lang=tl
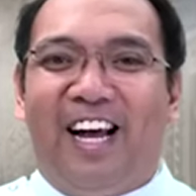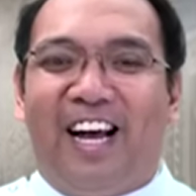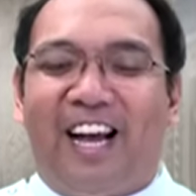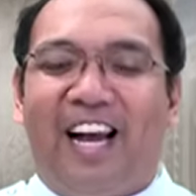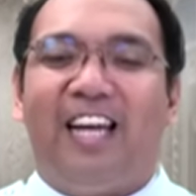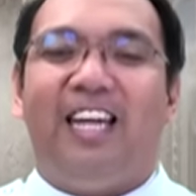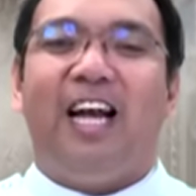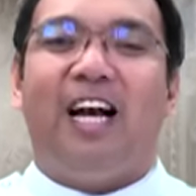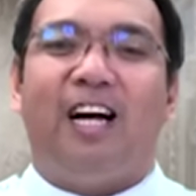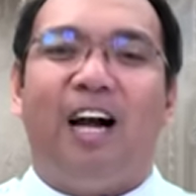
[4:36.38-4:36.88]

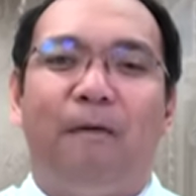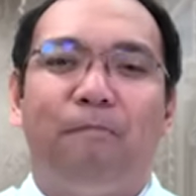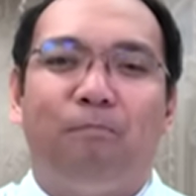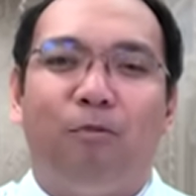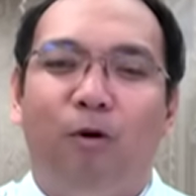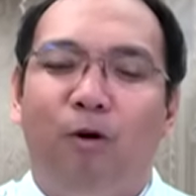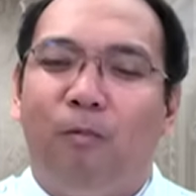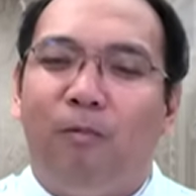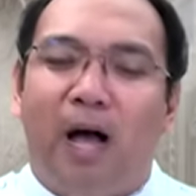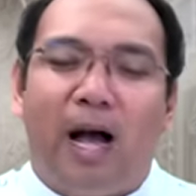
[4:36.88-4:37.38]
Kaya nga
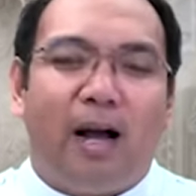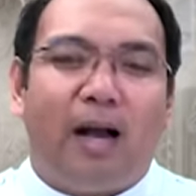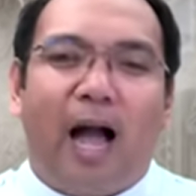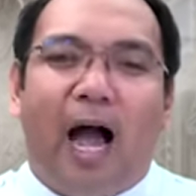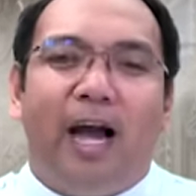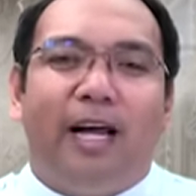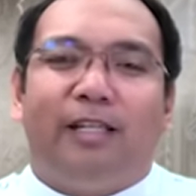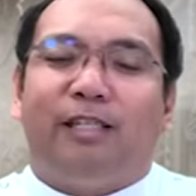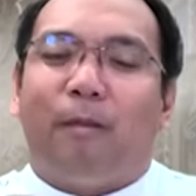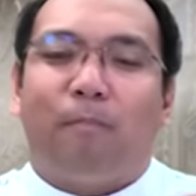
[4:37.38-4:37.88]
po,
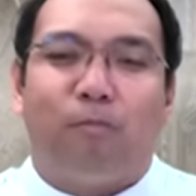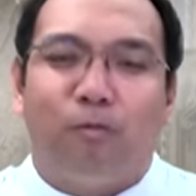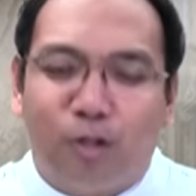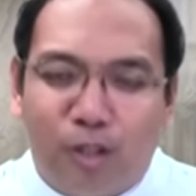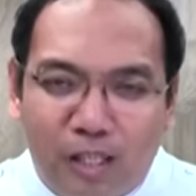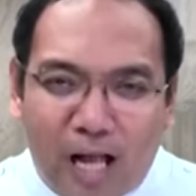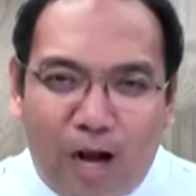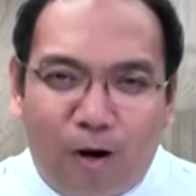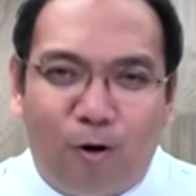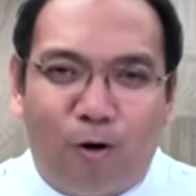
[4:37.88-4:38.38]
kahit tapos
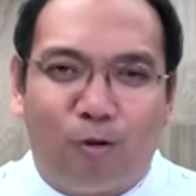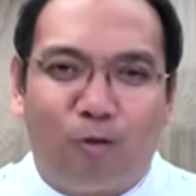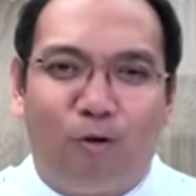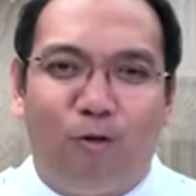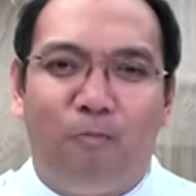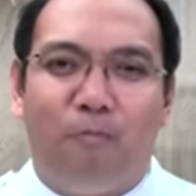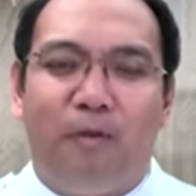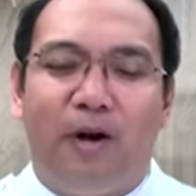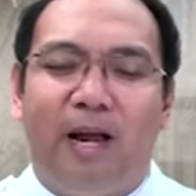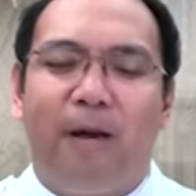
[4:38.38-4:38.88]
na ang
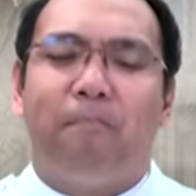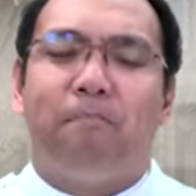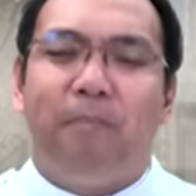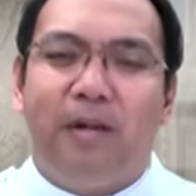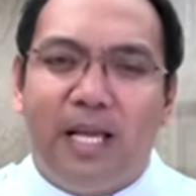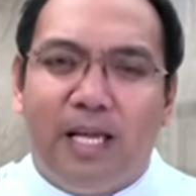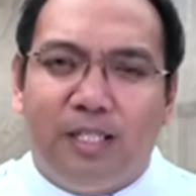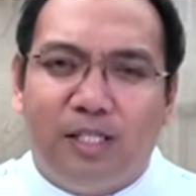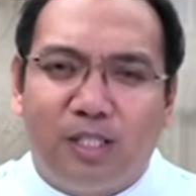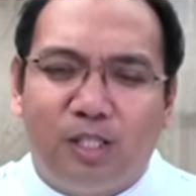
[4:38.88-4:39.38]
Oktubre,
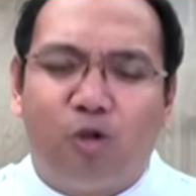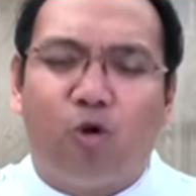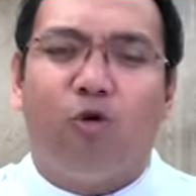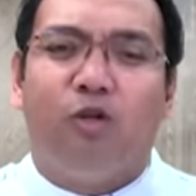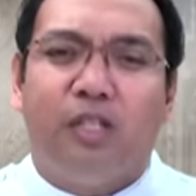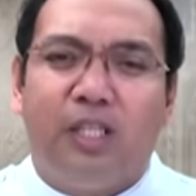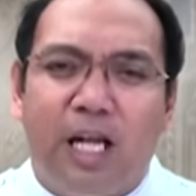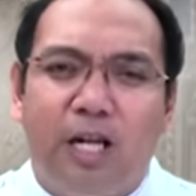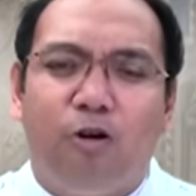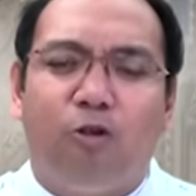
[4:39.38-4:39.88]
please
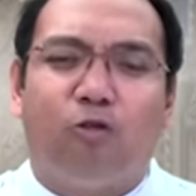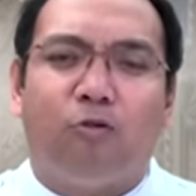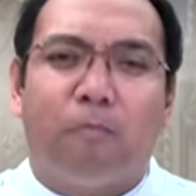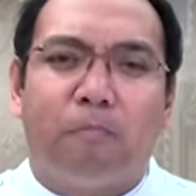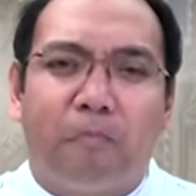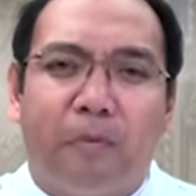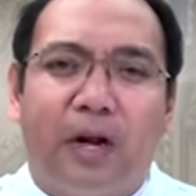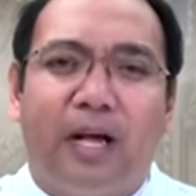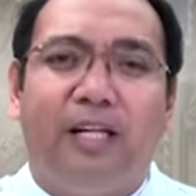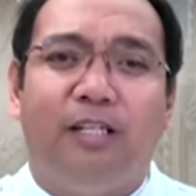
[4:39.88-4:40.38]
continue to
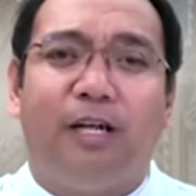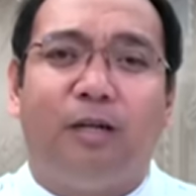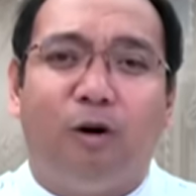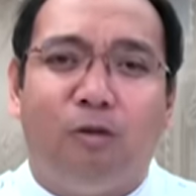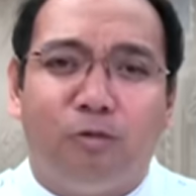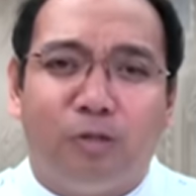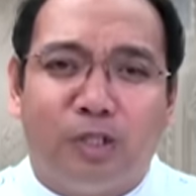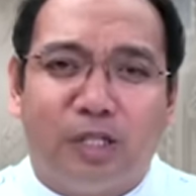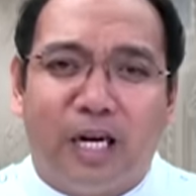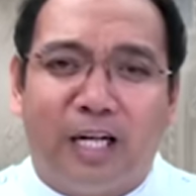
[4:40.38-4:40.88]
pray the
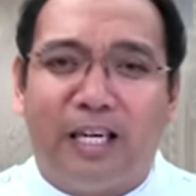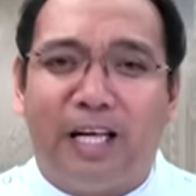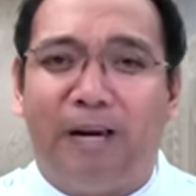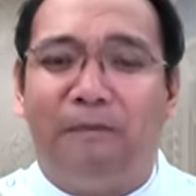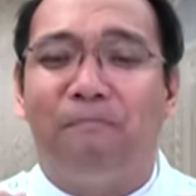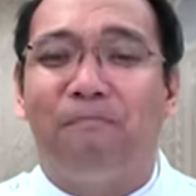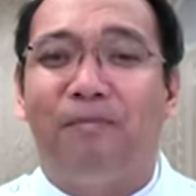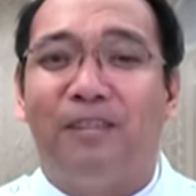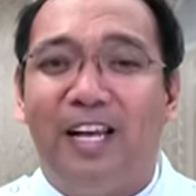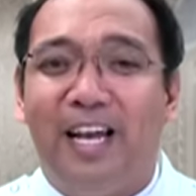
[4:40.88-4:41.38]
Rosary.
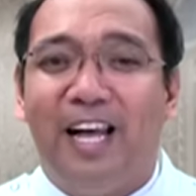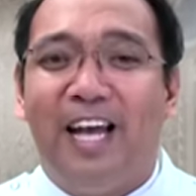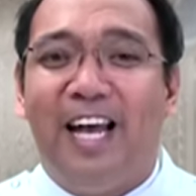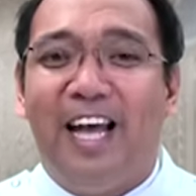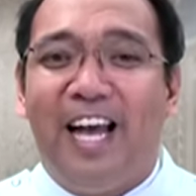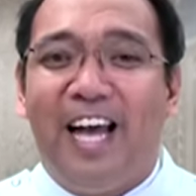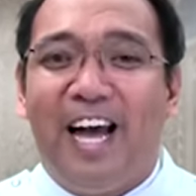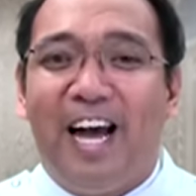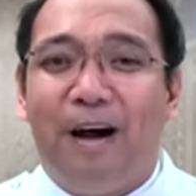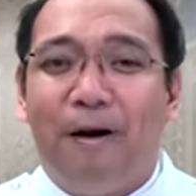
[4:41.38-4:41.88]

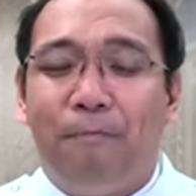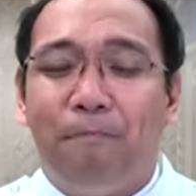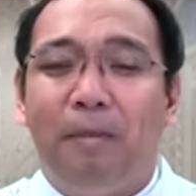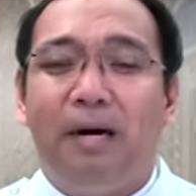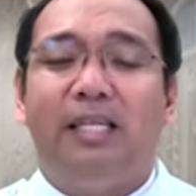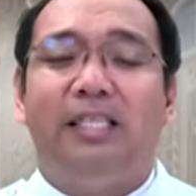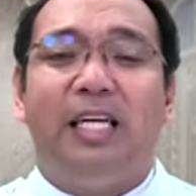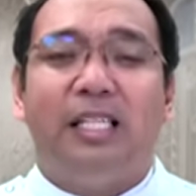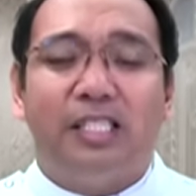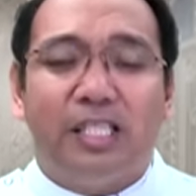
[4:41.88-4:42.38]

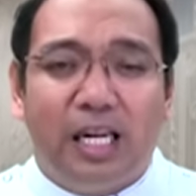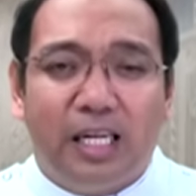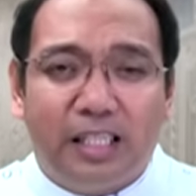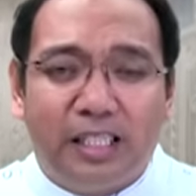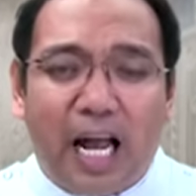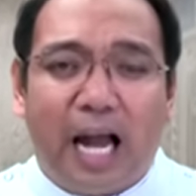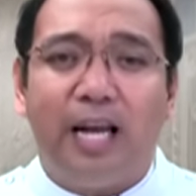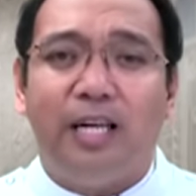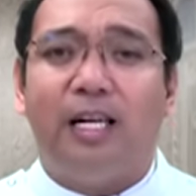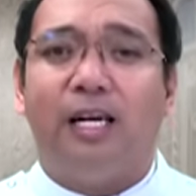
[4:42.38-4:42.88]
Magdasal
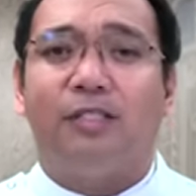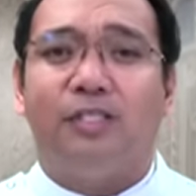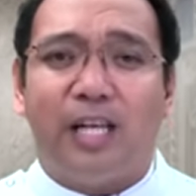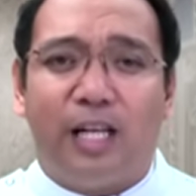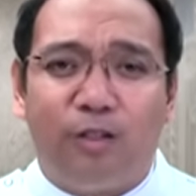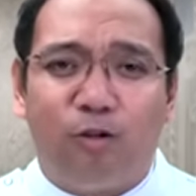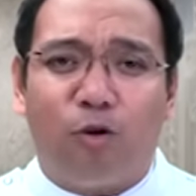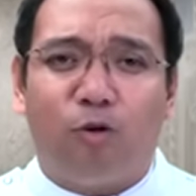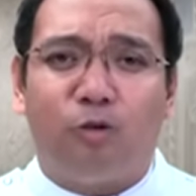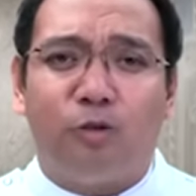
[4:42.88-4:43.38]
tayo ng
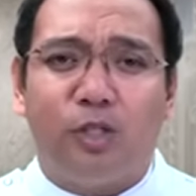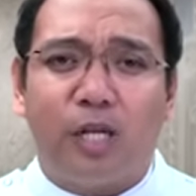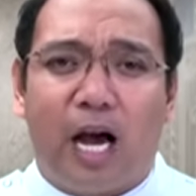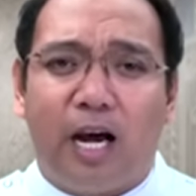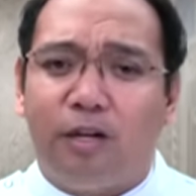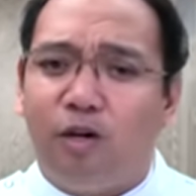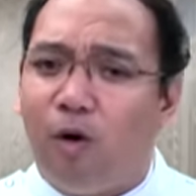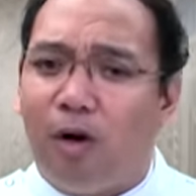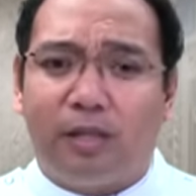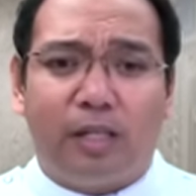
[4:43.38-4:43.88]
Santo
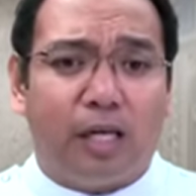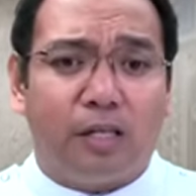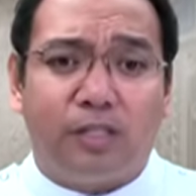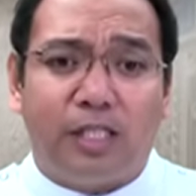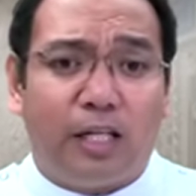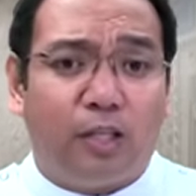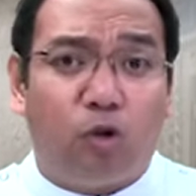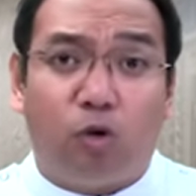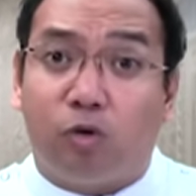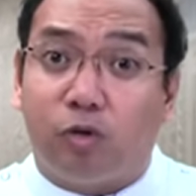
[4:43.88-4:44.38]
Rosario at ang
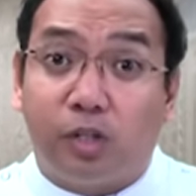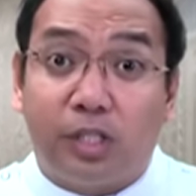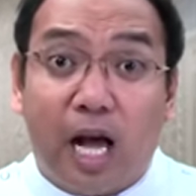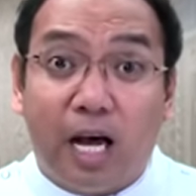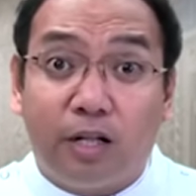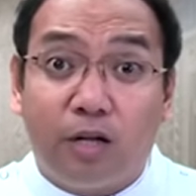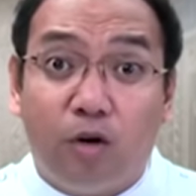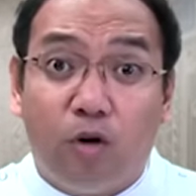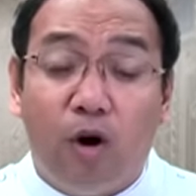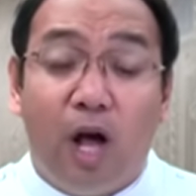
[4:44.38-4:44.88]
Santo
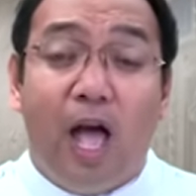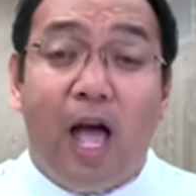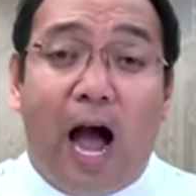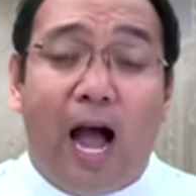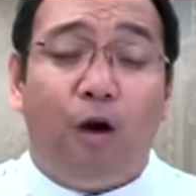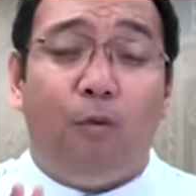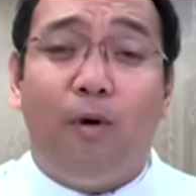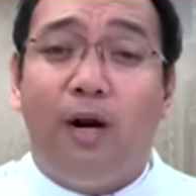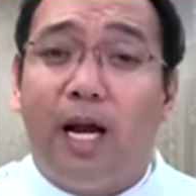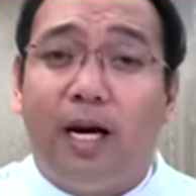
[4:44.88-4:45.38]
Rosario
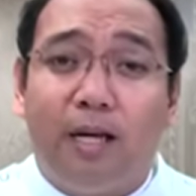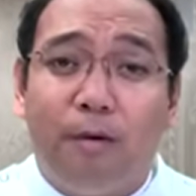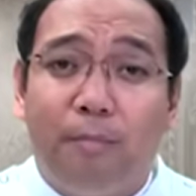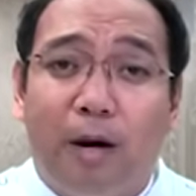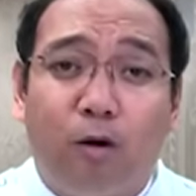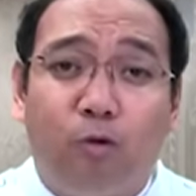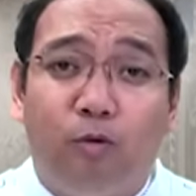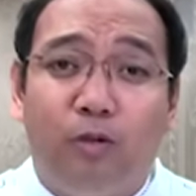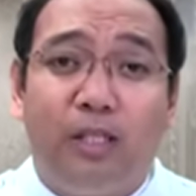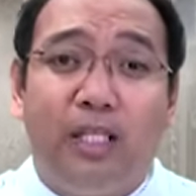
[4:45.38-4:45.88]
ay walang iba
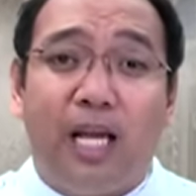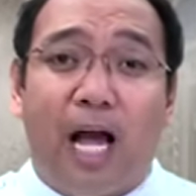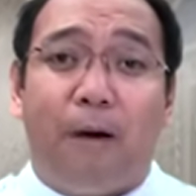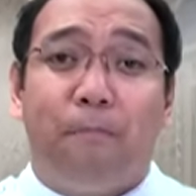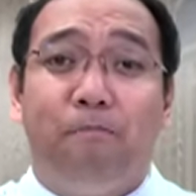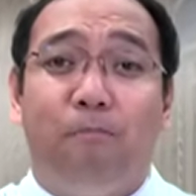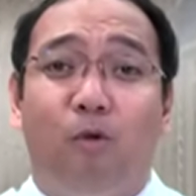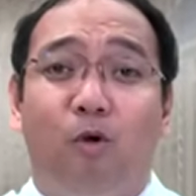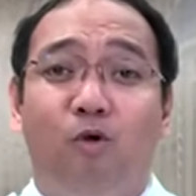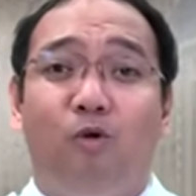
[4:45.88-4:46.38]
kundi
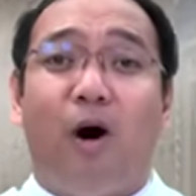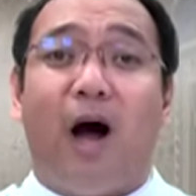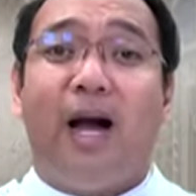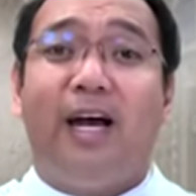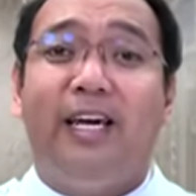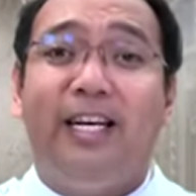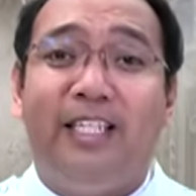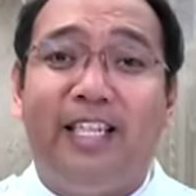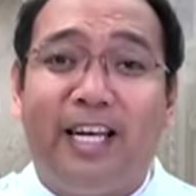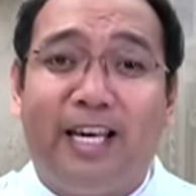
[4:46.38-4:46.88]
ang
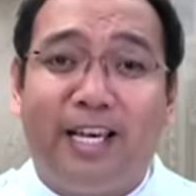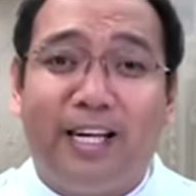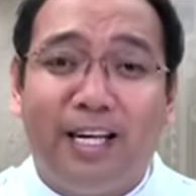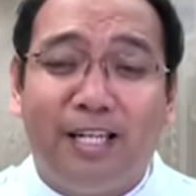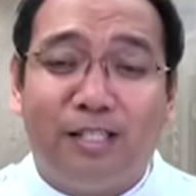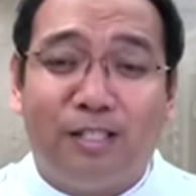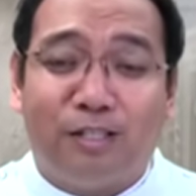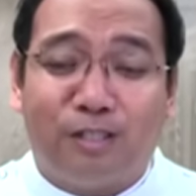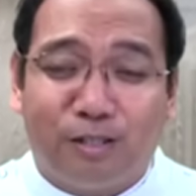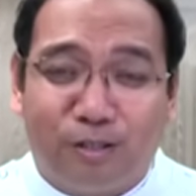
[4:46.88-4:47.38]
buhay ni
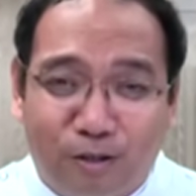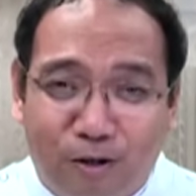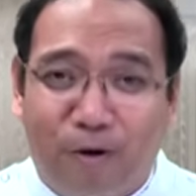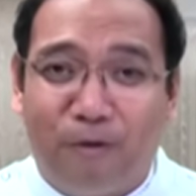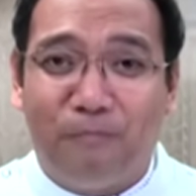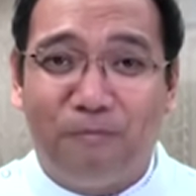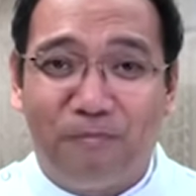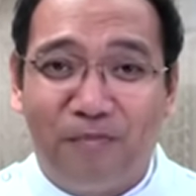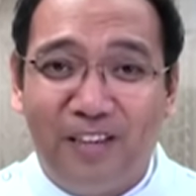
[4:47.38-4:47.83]
Kristo.